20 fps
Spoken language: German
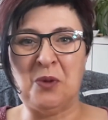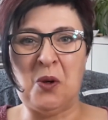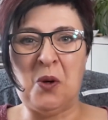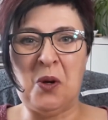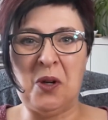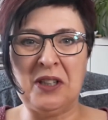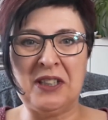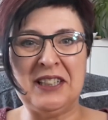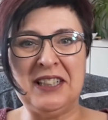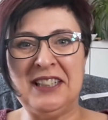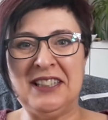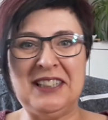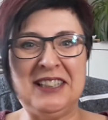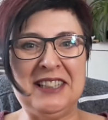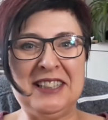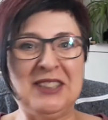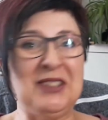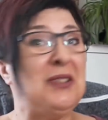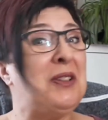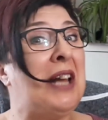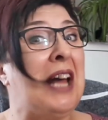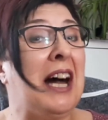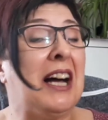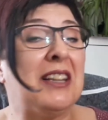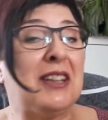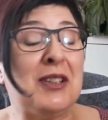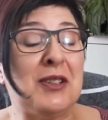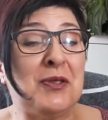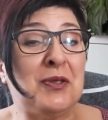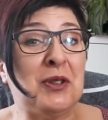Morgen und
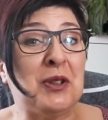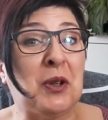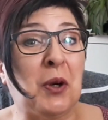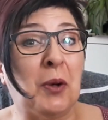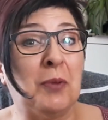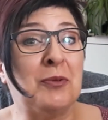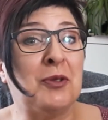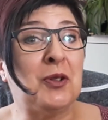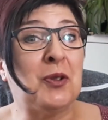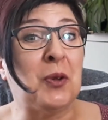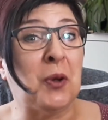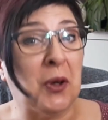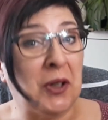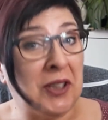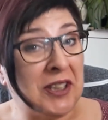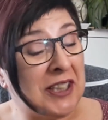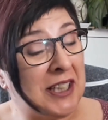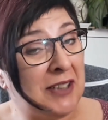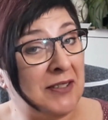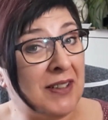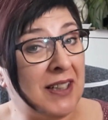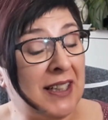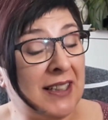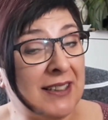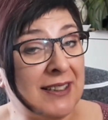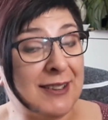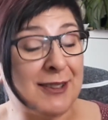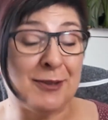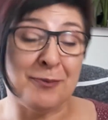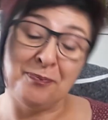herzlich willkommen zu Gönn dir
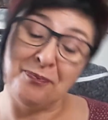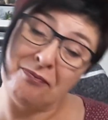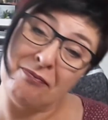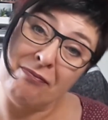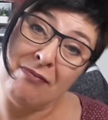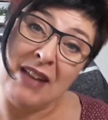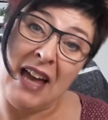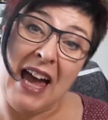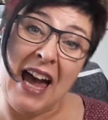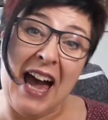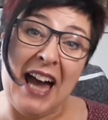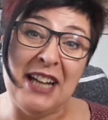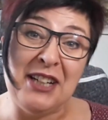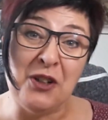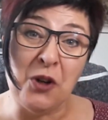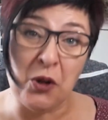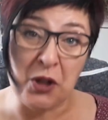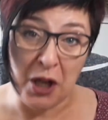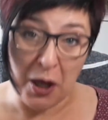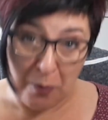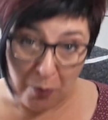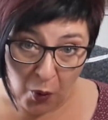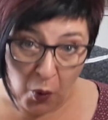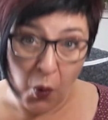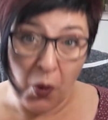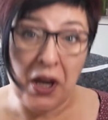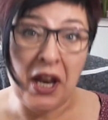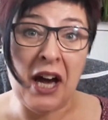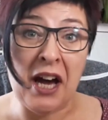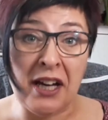was. Ein neuer
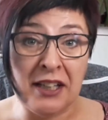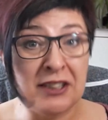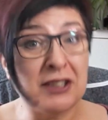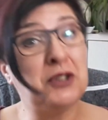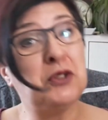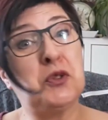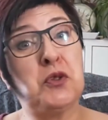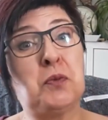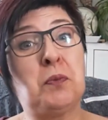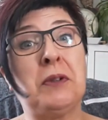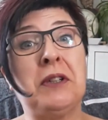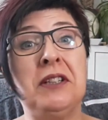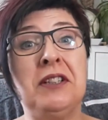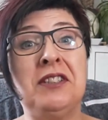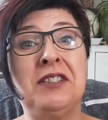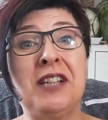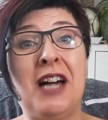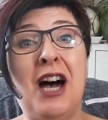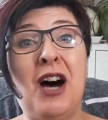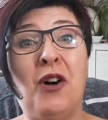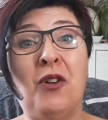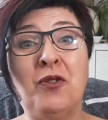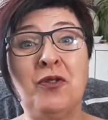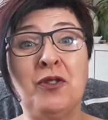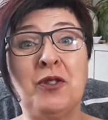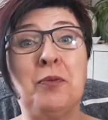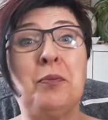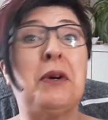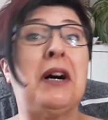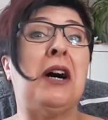Monat, sprich
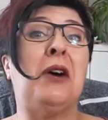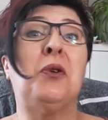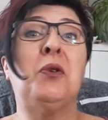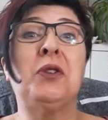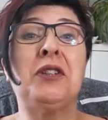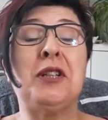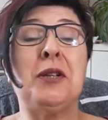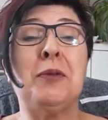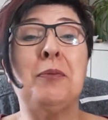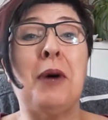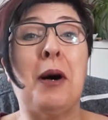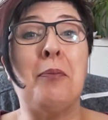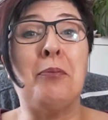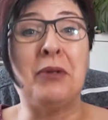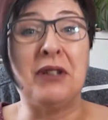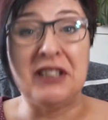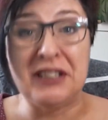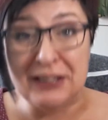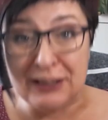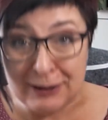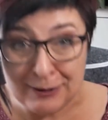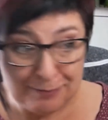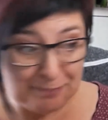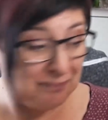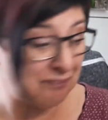aufgebraucht im April.